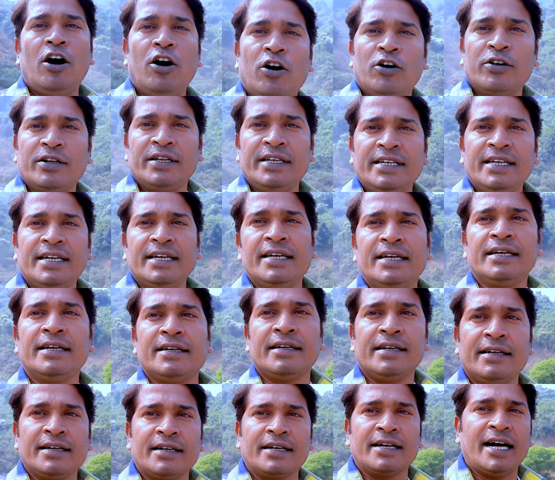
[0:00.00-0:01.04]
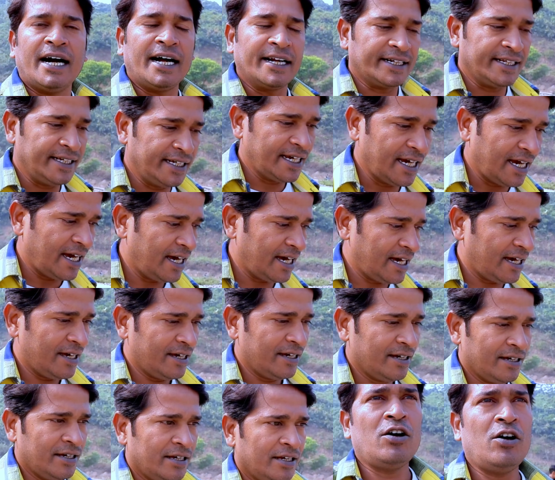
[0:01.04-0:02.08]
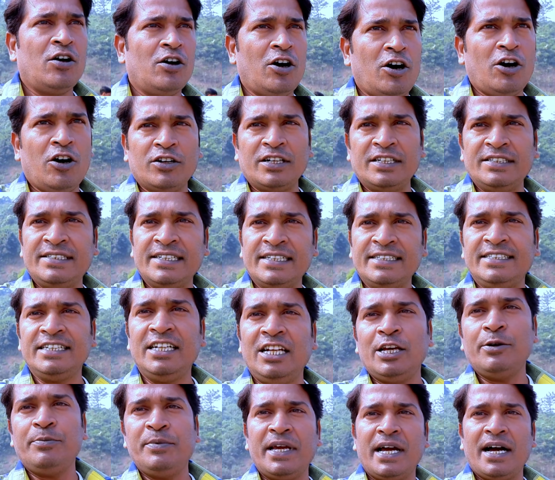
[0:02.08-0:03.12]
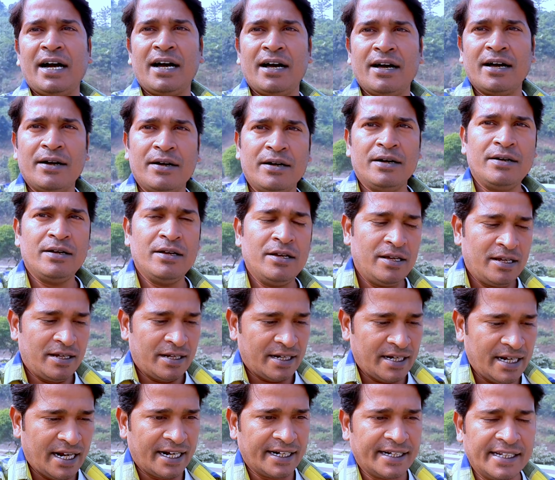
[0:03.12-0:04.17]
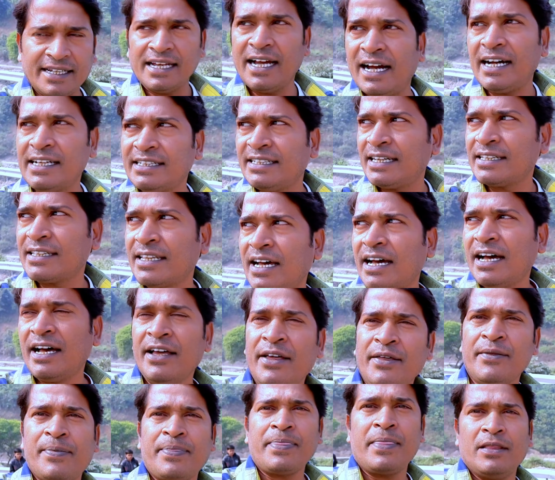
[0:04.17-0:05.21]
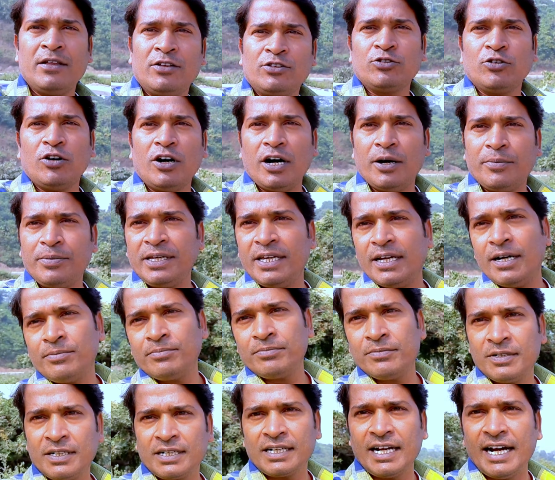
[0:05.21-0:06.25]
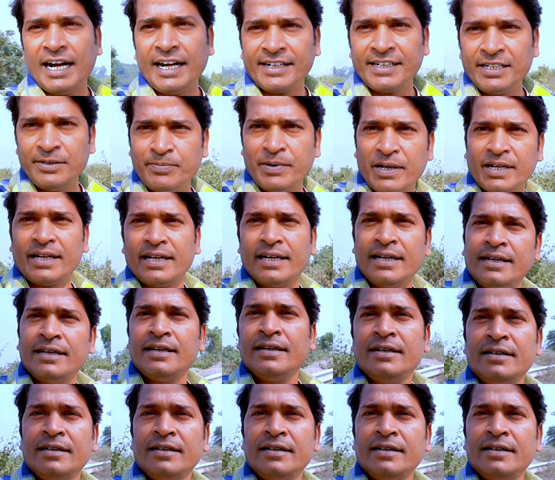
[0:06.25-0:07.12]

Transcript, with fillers: और ये घाटी का और इसे जिलेबिया घाटी कहा जाता है तो अभी हम घाटी पर हैं